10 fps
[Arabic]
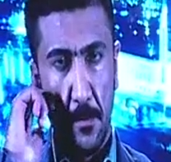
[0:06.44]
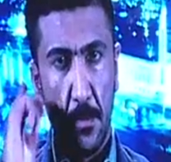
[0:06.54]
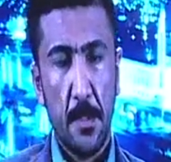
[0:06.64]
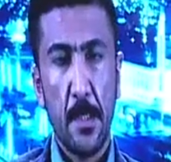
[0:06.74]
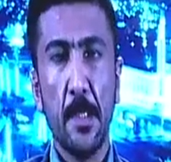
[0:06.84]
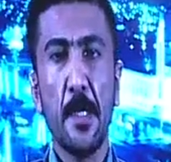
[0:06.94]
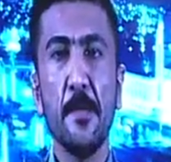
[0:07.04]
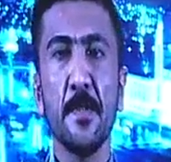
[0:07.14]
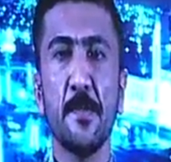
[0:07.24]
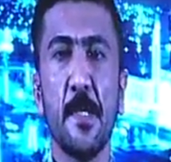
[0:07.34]
اي نعم
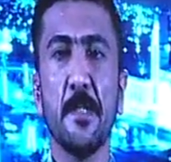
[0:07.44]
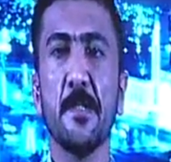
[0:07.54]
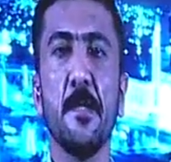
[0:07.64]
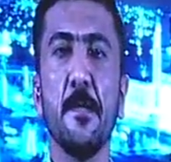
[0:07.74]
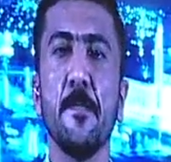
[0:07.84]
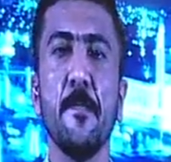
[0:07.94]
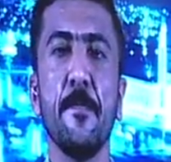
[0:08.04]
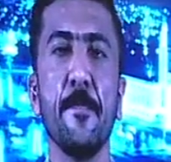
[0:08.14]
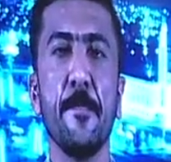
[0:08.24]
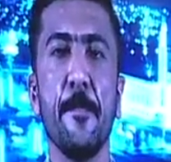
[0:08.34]
اسمعك استاذ
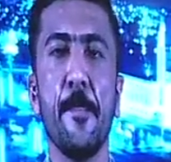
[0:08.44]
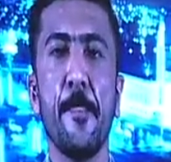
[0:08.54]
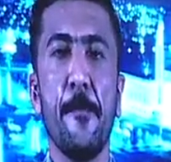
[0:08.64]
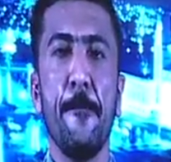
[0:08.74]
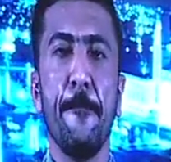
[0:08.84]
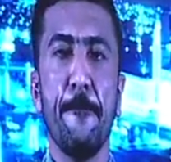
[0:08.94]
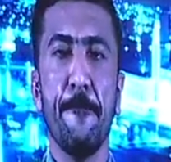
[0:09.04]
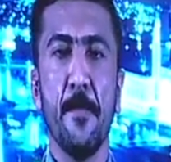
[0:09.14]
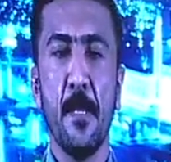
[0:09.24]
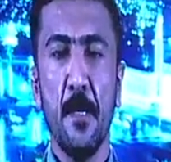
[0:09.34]
تسمعني؟
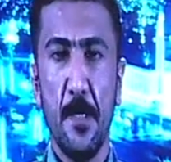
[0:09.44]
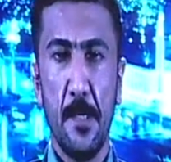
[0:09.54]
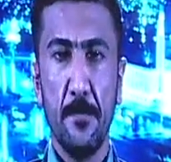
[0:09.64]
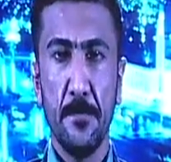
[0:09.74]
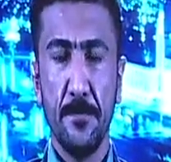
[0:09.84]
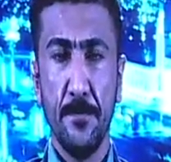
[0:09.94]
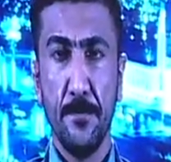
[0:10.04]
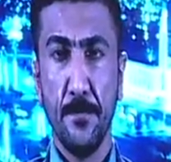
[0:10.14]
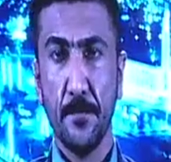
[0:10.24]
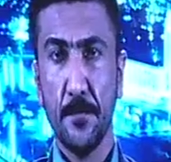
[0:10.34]
إيه. تمام ممتاز
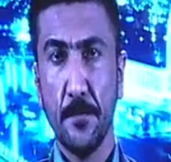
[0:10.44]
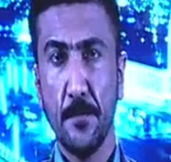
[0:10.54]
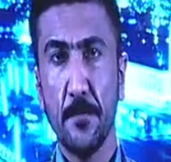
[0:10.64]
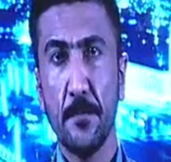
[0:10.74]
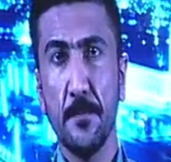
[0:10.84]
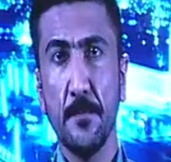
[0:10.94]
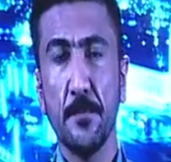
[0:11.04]
ارجع وياك سياده